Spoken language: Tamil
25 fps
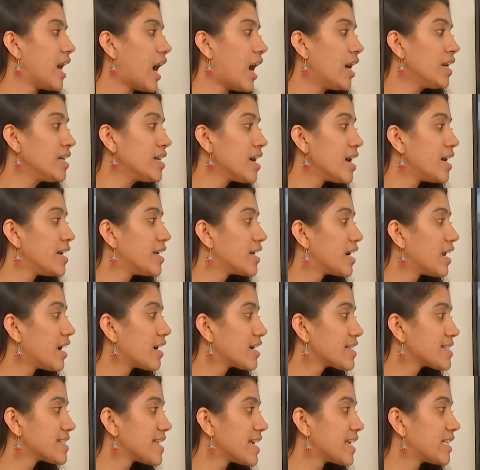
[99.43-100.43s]
நான்கு
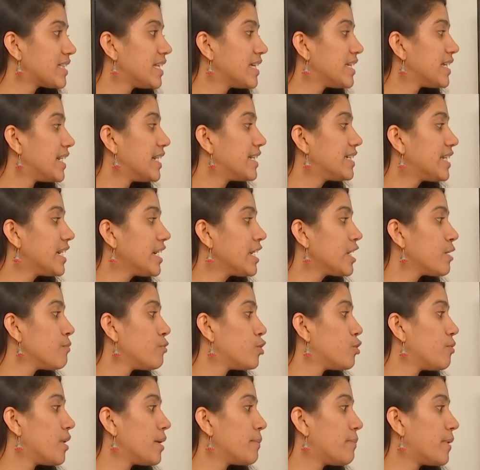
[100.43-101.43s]
ஆண்டுகளாக சேர்த்த எட்டாயிரம்
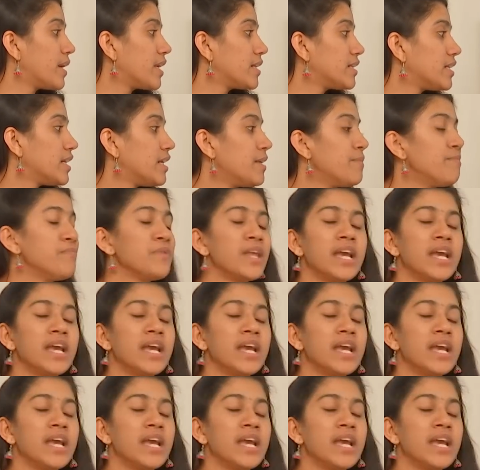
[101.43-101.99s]
ரூபாய் பணத்தை